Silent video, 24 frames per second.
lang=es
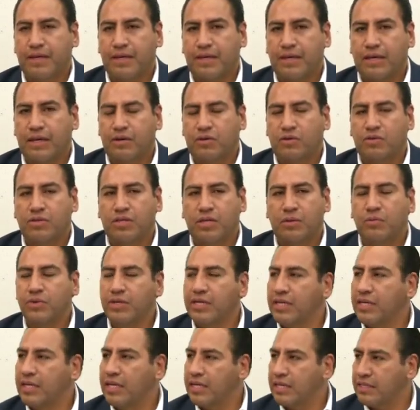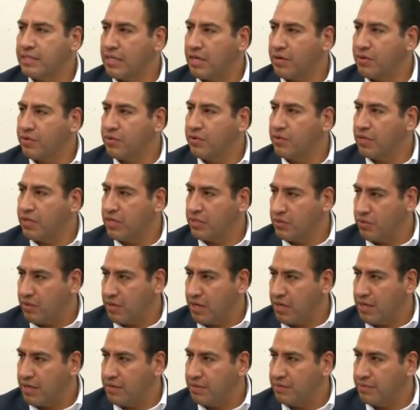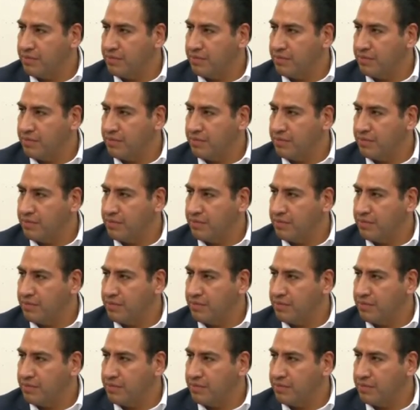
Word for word: que contribuye en el desarrollo nacional.